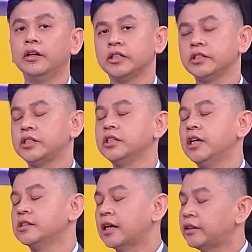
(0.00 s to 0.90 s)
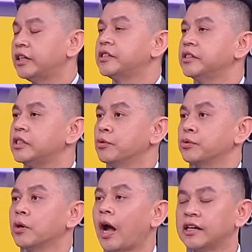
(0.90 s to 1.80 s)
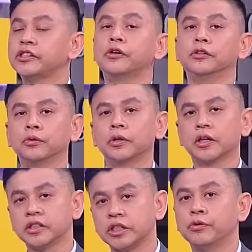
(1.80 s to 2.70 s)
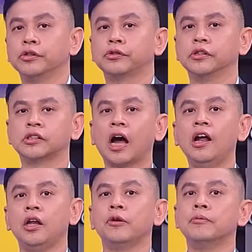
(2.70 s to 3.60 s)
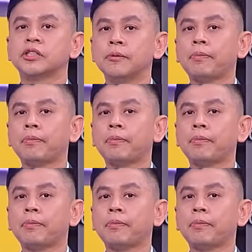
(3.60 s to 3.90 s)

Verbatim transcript: 其实今年在第四季，我觉得还是有很多的一个机会存在。因为我们先